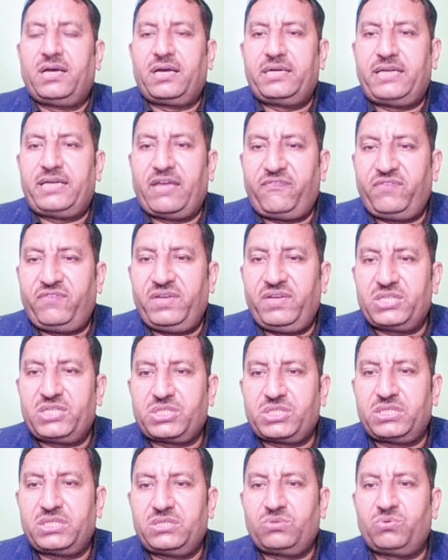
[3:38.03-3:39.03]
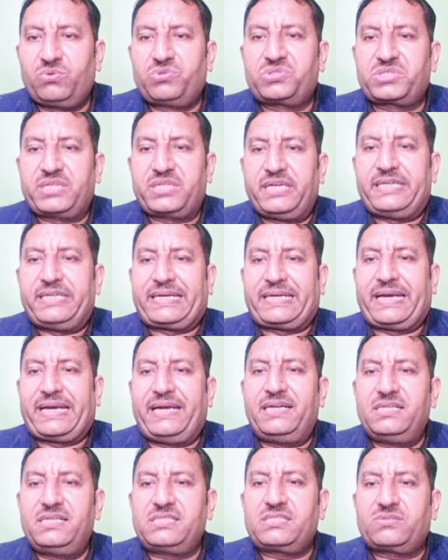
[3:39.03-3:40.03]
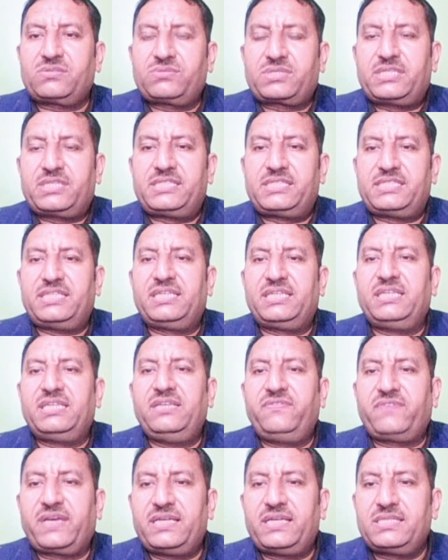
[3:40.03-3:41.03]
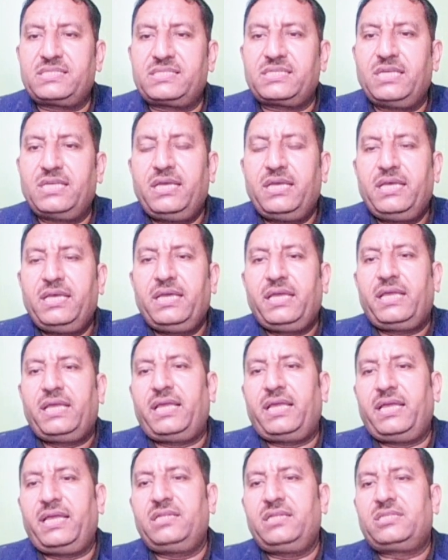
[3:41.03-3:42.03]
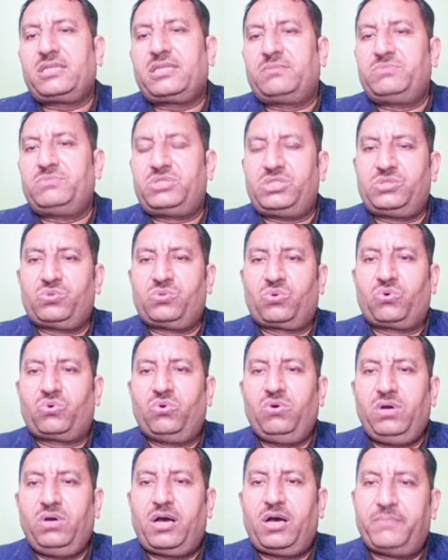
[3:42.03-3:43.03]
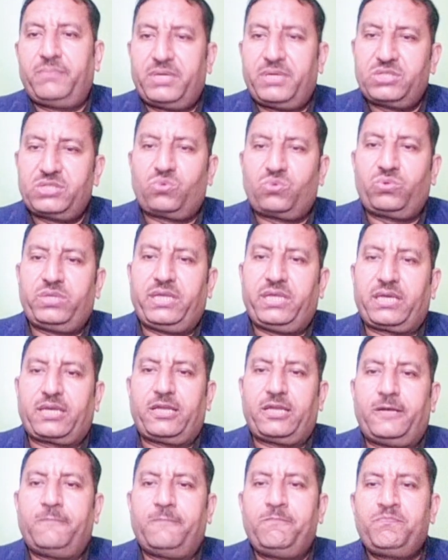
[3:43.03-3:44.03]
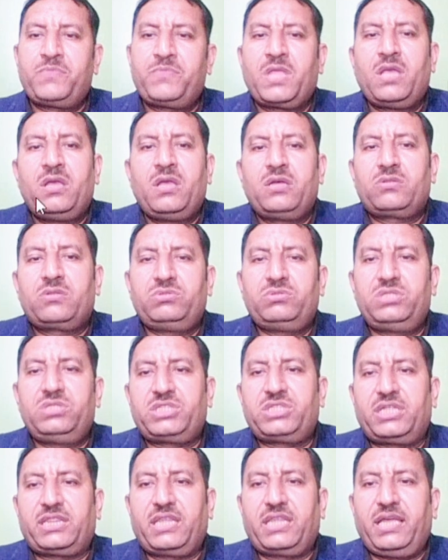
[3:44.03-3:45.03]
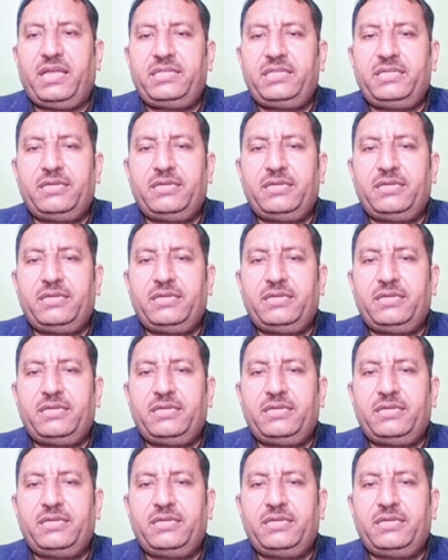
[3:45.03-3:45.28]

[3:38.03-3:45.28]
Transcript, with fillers: डेफिनेशन उसके ट्रेंड्स उसकी सिग्निफिकेंस इन सब चीज़ों को हमने ज़रूर देखना है तो जी चलते हैं जी